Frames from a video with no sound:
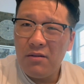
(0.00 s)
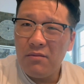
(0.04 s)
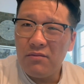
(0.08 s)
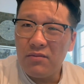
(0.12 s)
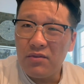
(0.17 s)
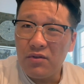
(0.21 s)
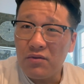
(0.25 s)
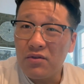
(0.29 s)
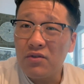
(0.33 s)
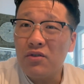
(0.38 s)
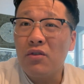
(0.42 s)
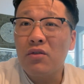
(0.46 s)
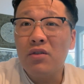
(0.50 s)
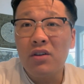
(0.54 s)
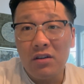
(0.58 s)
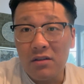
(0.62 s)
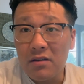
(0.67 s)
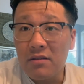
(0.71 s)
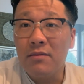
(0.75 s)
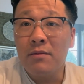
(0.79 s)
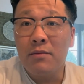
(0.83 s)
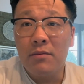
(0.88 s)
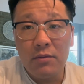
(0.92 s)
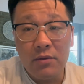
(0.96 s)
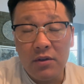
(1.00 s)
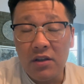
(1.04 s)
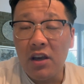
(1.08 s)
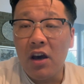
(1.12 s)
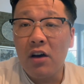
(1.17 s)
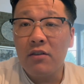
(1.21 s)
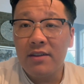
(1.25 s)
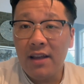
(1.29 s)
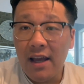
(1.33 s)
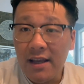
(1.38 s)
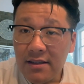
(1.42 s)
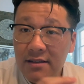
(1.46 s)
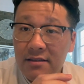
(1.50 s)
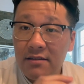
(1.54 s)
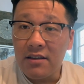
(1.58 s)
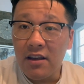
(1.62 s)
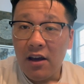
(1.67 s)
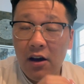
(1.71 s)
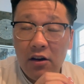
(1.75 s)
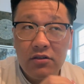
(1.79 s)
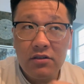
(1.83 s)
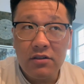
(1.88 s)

有的时候可你要担你要